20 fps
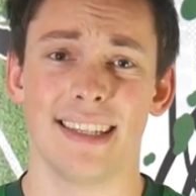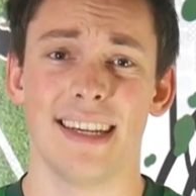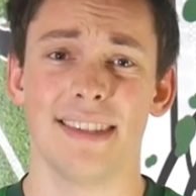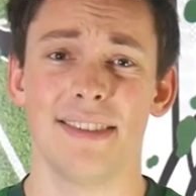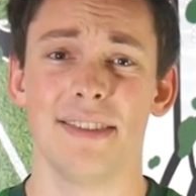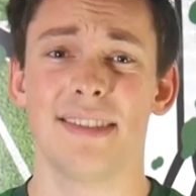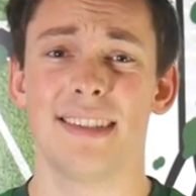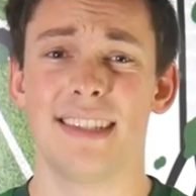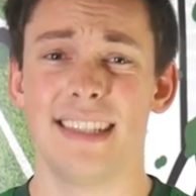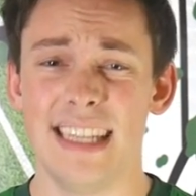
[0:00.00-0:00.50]

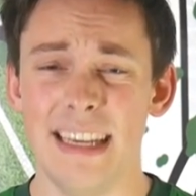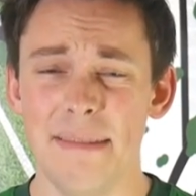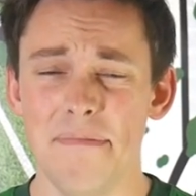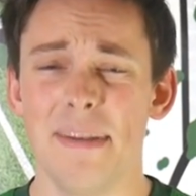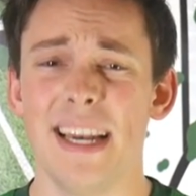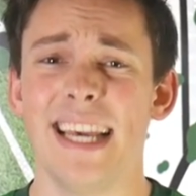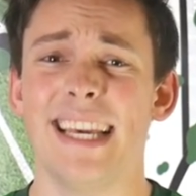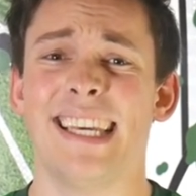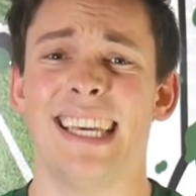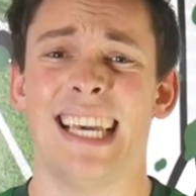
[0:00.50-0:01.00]
also
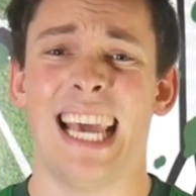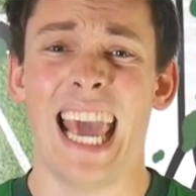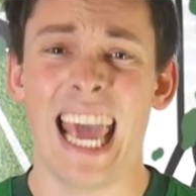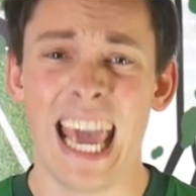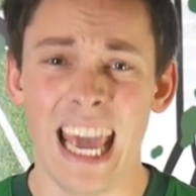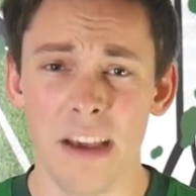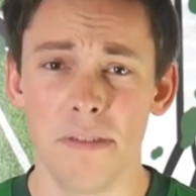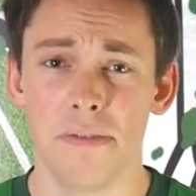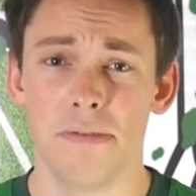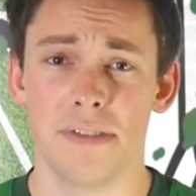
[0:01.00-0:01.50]
ziemlich
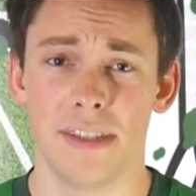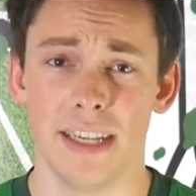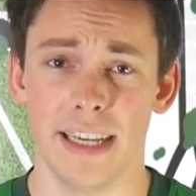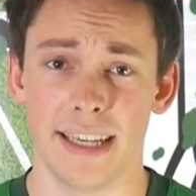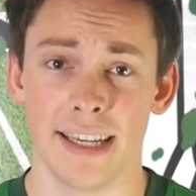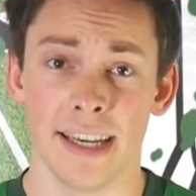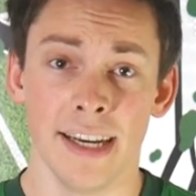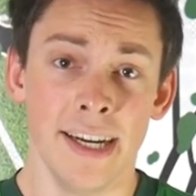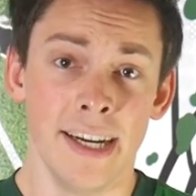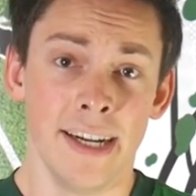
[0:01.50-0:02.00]

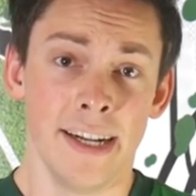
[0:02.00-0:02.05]
heftig.